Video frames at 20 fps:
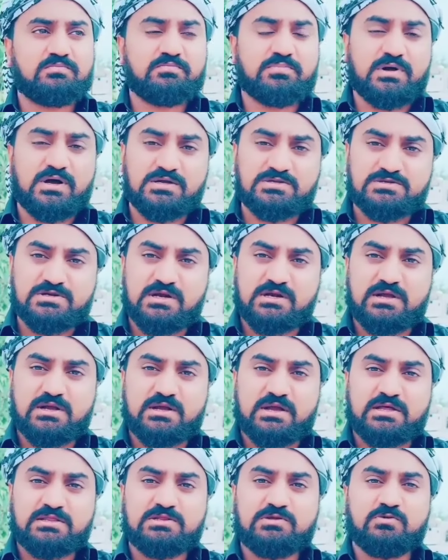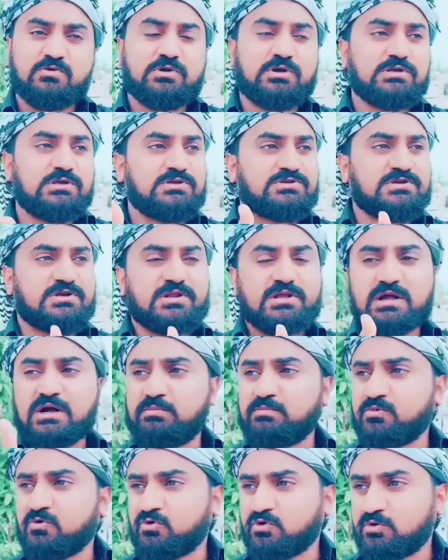पाँच साल का कैदी होकर ये
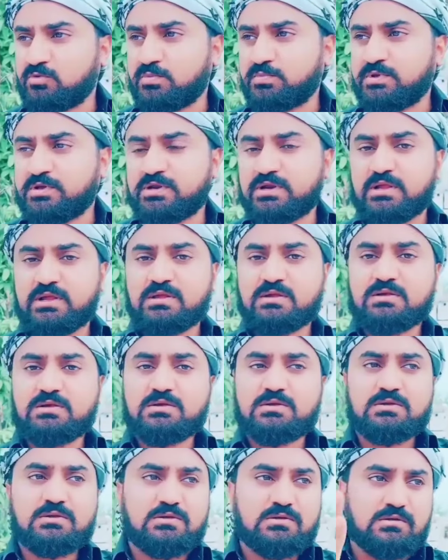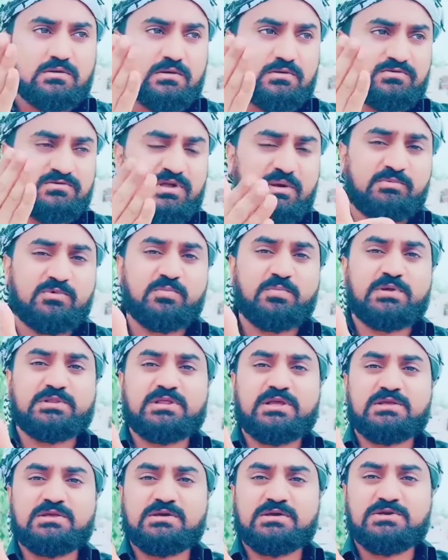सरेआम रोडों में फिर रहा है सबको पता
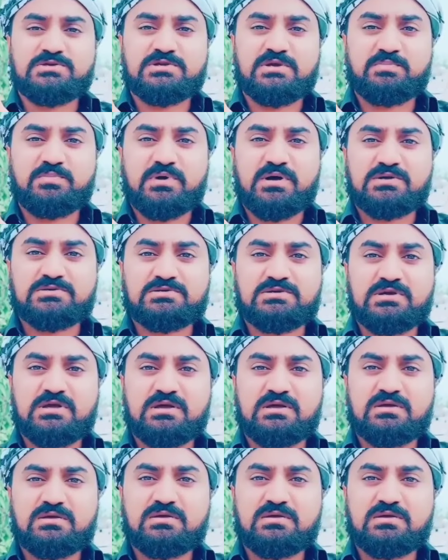है ये किसके पास है